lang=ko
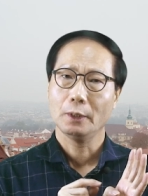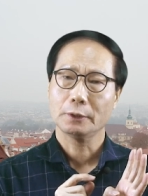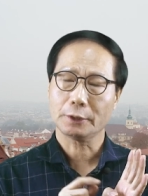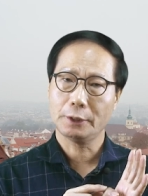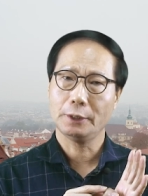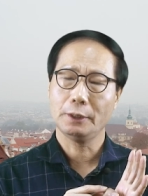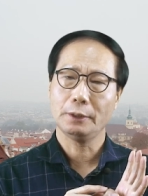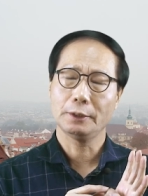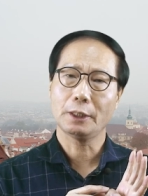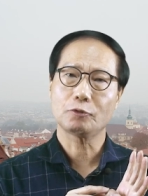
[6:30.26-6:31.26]

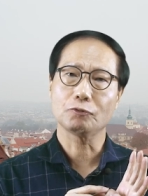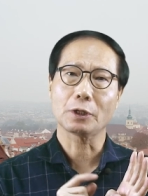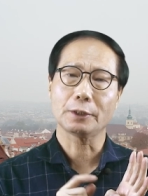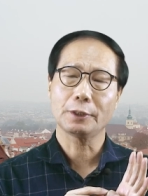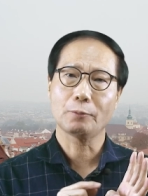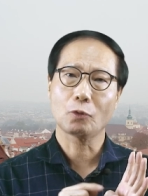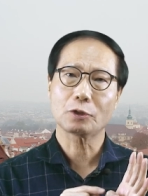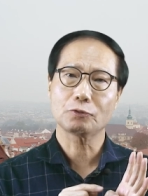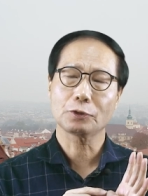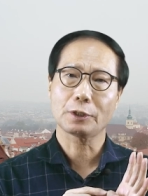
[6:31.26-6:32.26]
특히 이게 중요한데
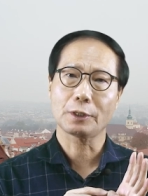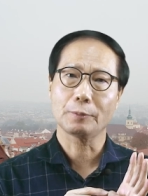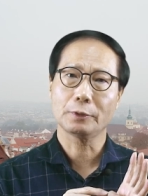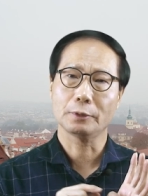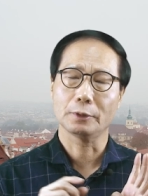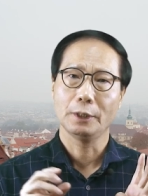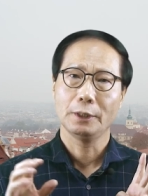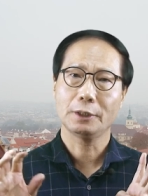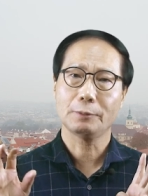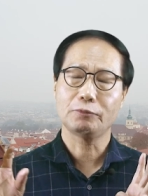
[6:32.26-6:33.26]
뭐가 중요하냐면은
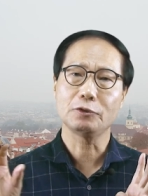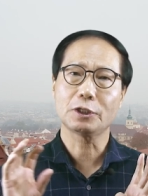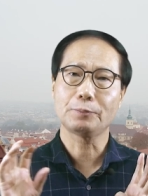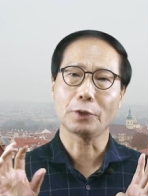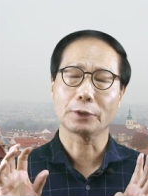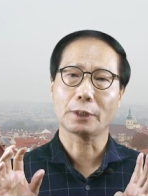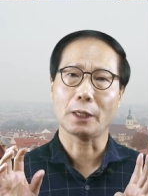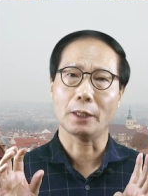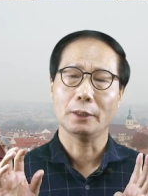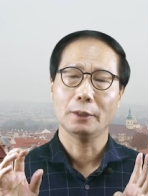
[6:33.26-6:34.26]
이게
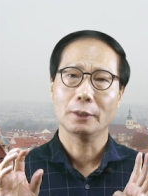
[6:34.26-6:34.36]
불치병이다.